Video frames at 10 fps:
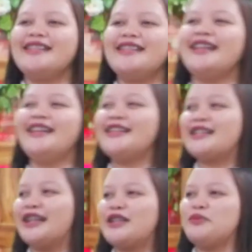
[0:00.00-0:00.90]
sing
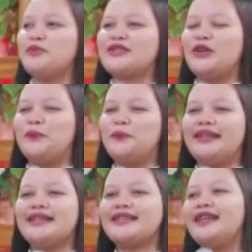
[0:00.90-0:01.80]
this Christmas song, but
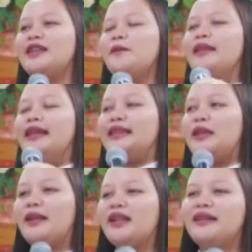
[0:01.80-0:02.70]
they said,
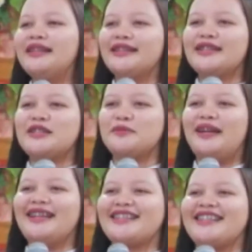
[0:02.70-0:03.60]
hindi pa naman
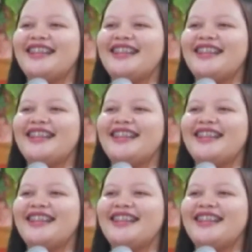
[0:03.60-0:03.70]
Christmas.